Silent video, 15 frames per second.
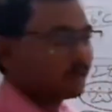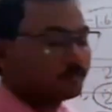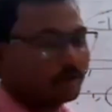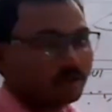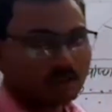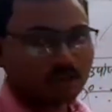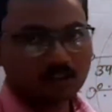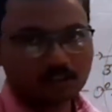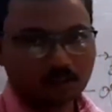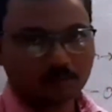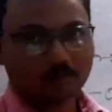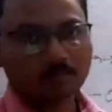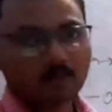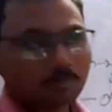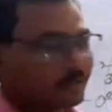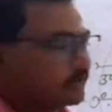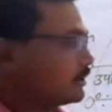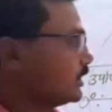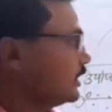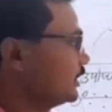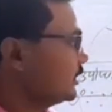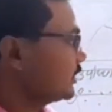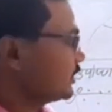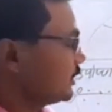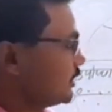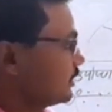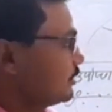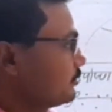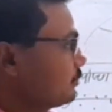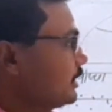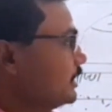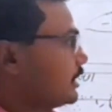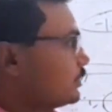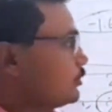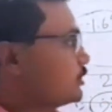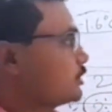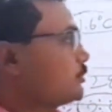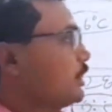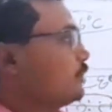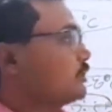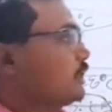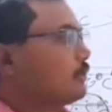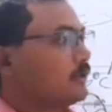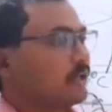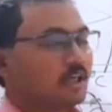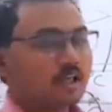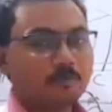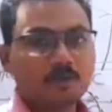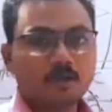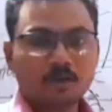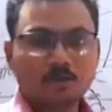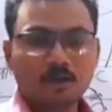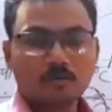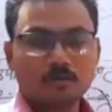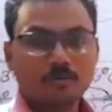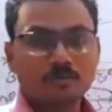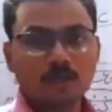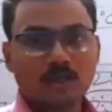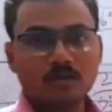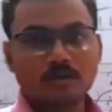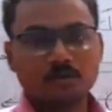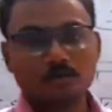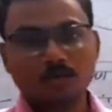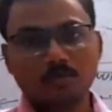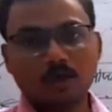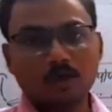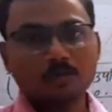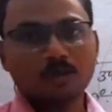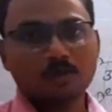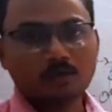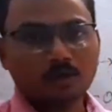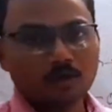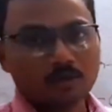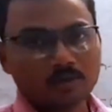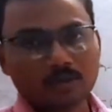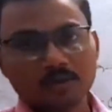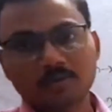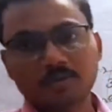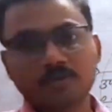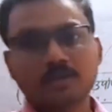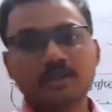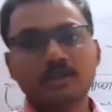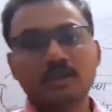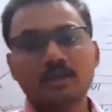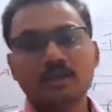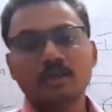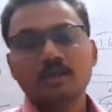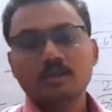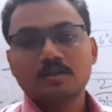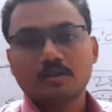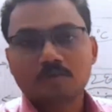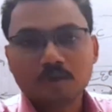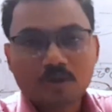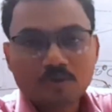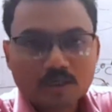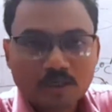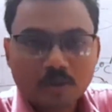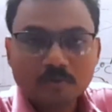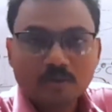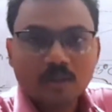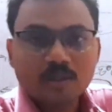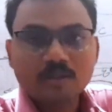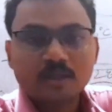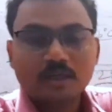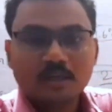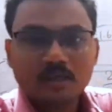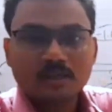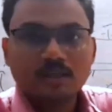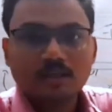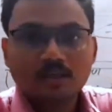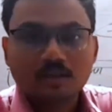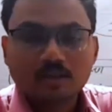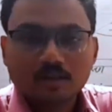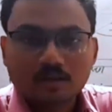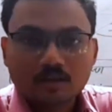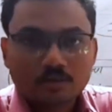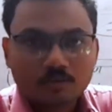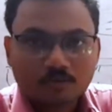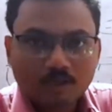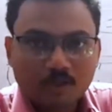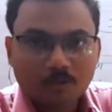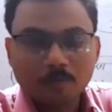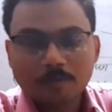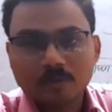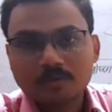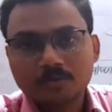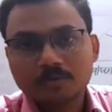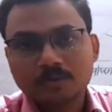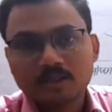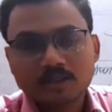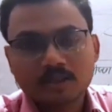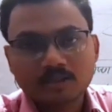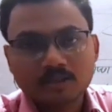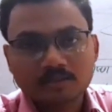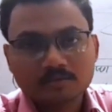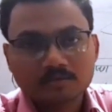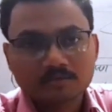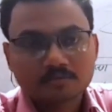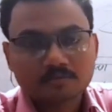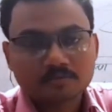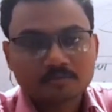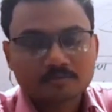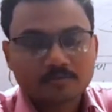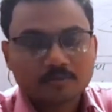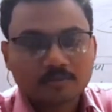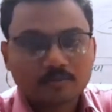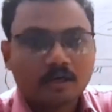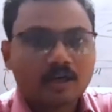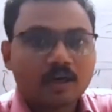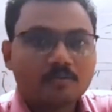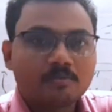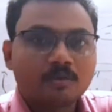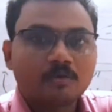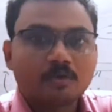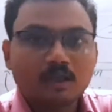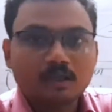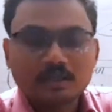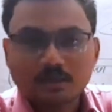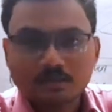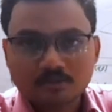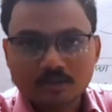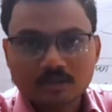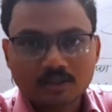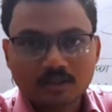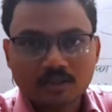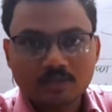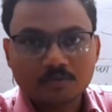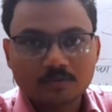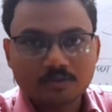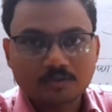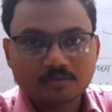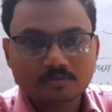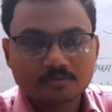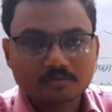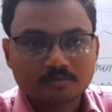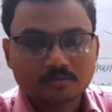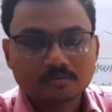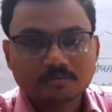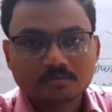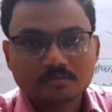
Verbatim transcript: का क्या फर्क पड़ता है क्या प्रभाव पड़ता है भाई अगर उच्च वायुदाब है यहाँ पे हवायु वाय, जो वायु है वो अवतलित हो रही है तो वायु के अवतलन के कारण यहाँ वायु ऊपर तो उठेगी नहीं परिणाम ये होगा कि यहाँ वर्षा नहीं होगी